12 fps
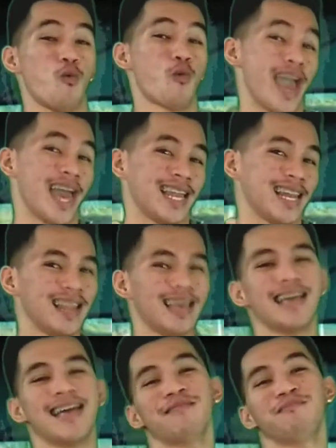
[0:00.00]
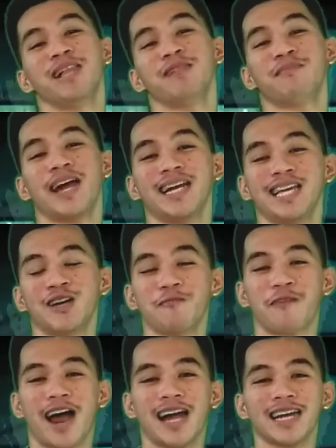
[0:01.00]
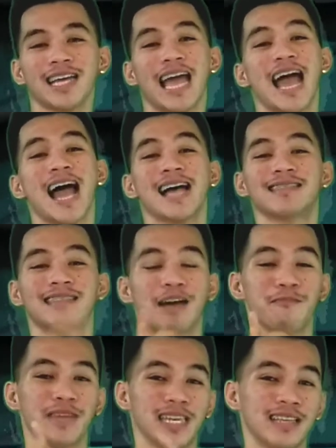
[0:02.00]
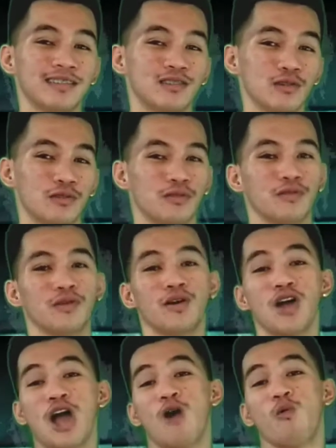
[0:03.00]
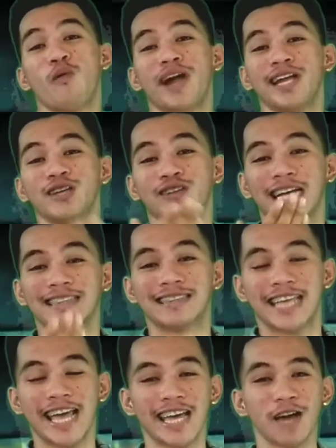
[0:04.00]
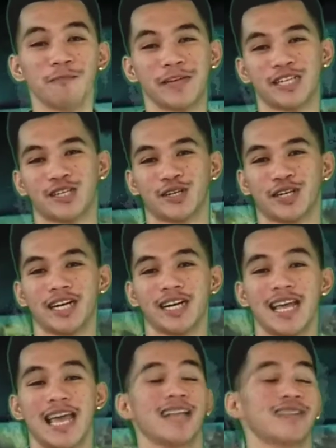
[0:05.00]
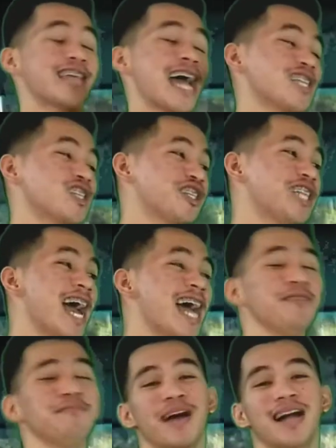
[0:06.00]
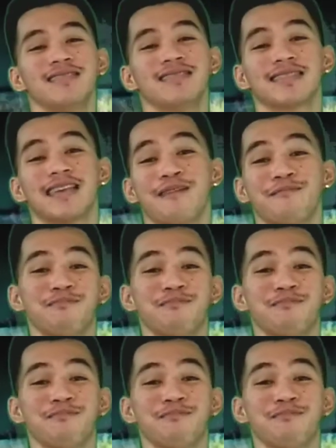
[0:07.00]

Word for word: Well, Vilmar Eco Park has a mini zoo where you can take a picture, touch the animals,